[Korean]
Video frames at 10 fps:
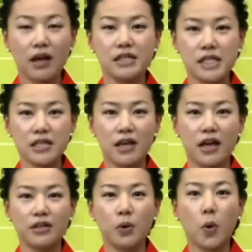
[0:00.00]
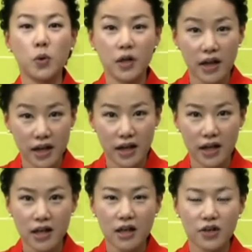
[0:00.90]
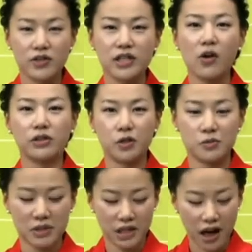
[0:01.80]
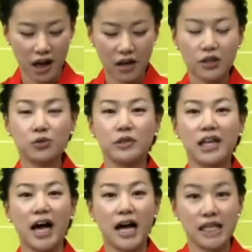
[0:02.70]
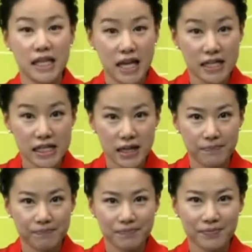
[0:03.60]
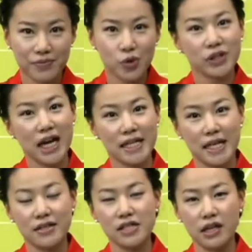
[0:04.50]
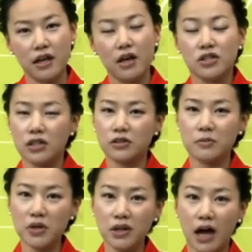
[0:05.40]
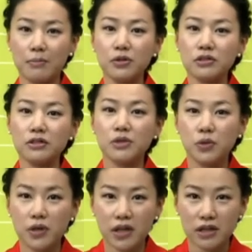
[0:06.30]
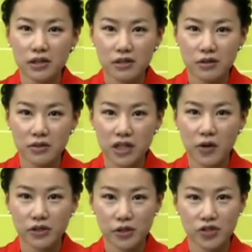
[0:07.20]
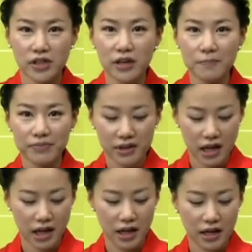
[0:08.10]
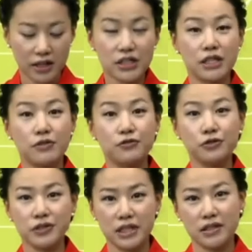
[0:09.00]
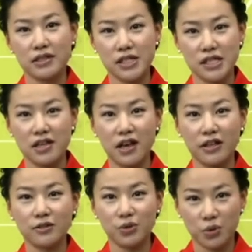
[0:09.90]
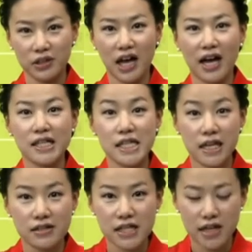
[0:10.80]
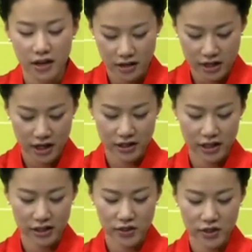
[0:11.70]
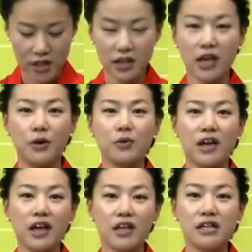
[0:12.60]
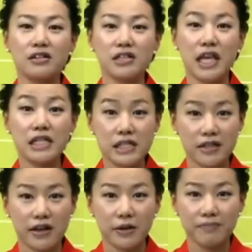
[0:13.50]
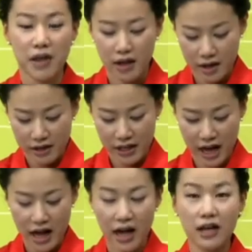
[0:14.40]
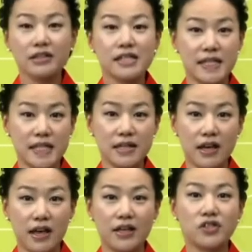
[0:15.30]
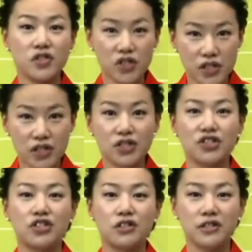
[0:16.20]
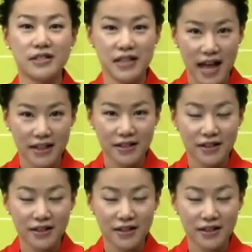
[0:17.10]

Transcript: 今년 올해 연세가 어떻게 되십니까? 또다 년지, 또다 년지. 자 그러면 아버님은 올해 연세가 어떻게 되시나요? 나, 니, 후친, 진년, 또다, 년지. 자, 그랬더니, 예, 올해 73이세요. 다今年 73.